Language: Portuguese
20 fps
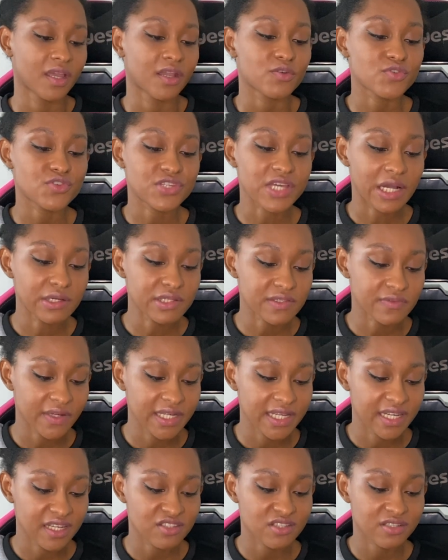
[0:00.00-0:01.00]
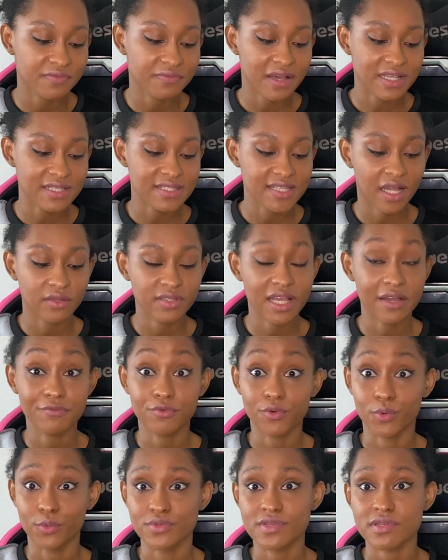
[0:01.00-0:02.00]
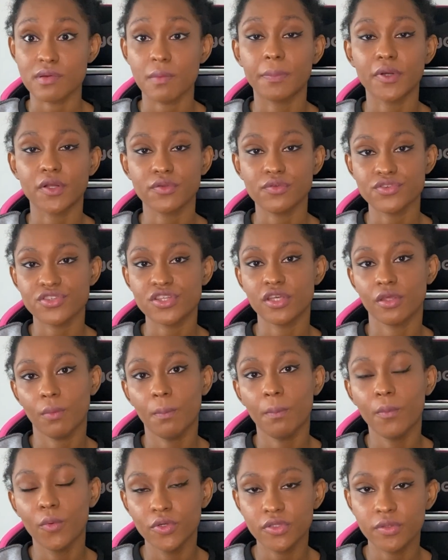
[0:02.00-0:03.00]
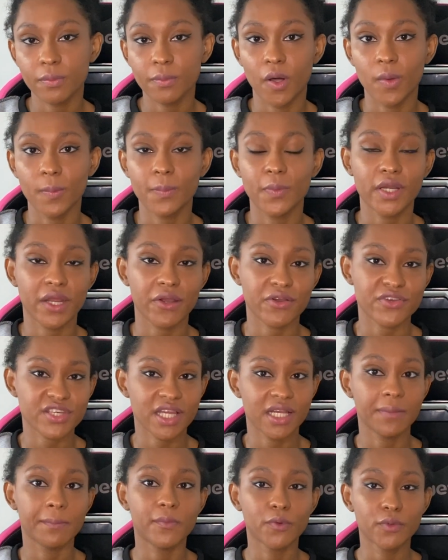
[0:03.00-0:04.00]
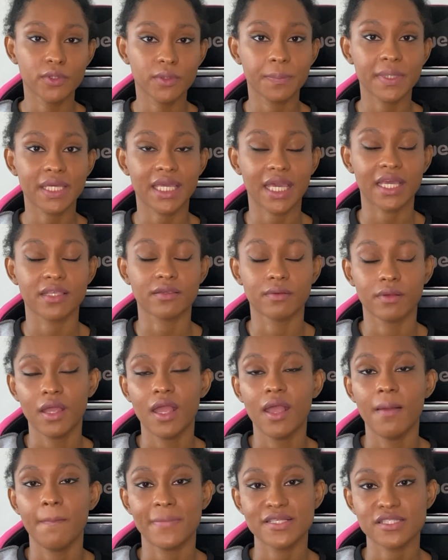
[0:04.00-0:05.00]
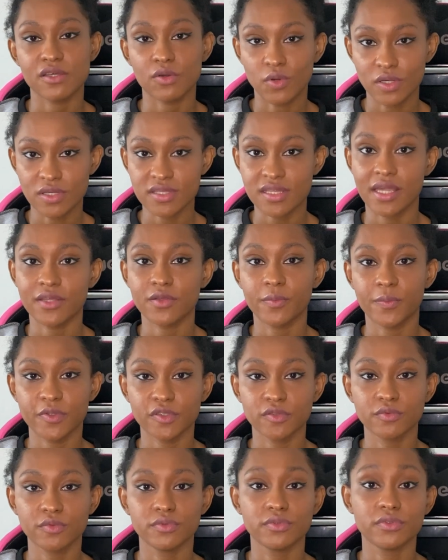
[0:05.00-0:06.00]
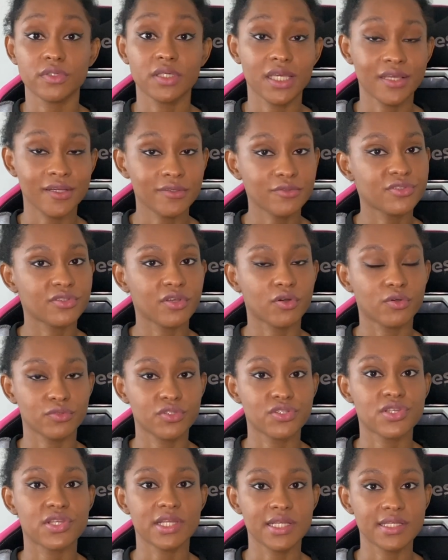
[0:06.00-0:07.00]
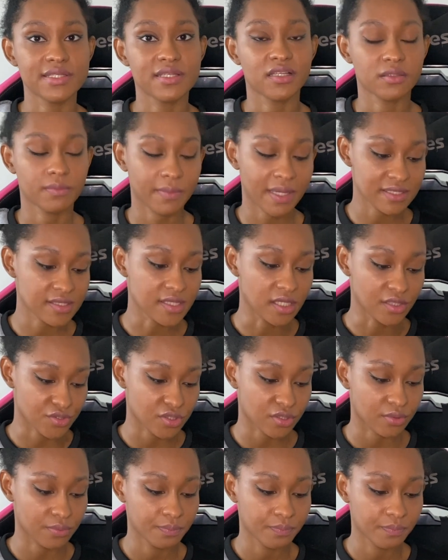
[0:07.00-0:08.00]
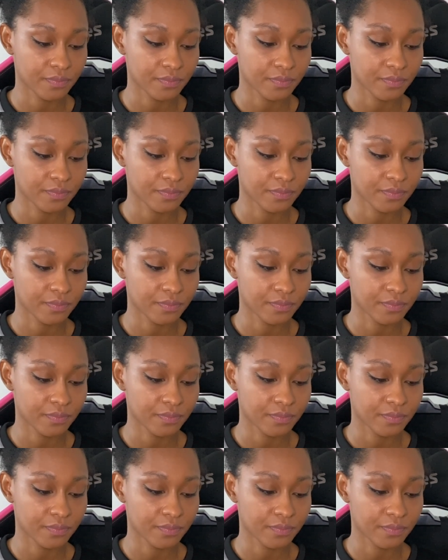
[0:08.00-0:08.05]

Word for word: O gel esfoliante facial da Flows. Produtinho muito bom, porém eu achei ele muito pequeno. Mas eu gostei do produto e eu estou utilizando bastante.